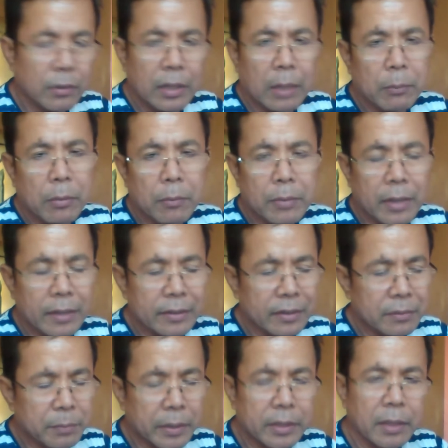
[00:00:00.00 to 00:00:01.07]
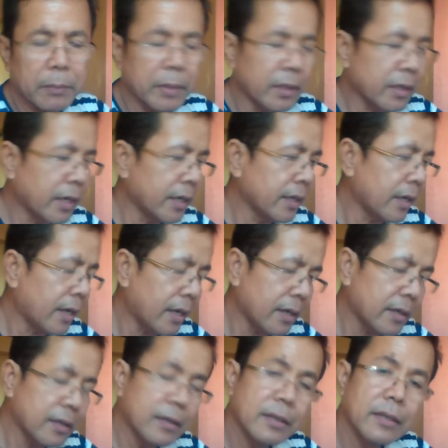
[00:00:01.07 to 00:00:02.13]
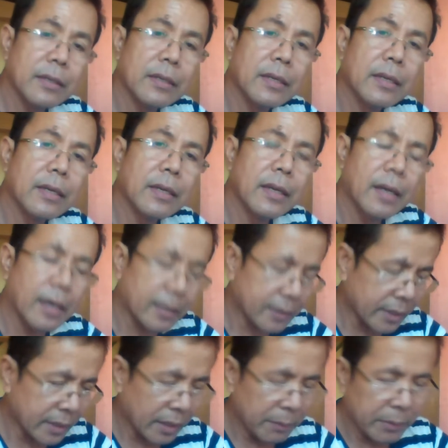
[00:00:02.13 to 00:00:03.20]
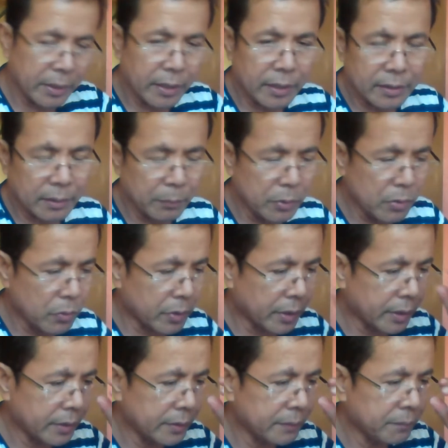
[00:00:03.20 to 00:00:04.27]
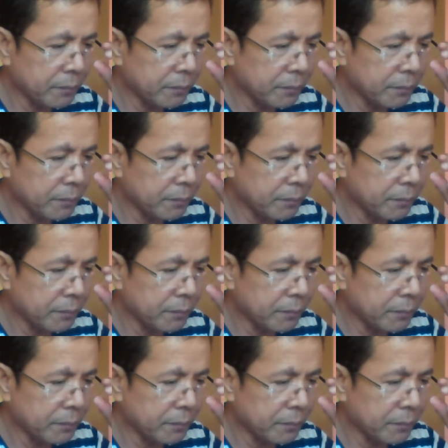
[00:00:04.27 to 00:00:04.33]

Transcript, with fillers: wala pong project spec na binigay ang ating kaibigan na viewer,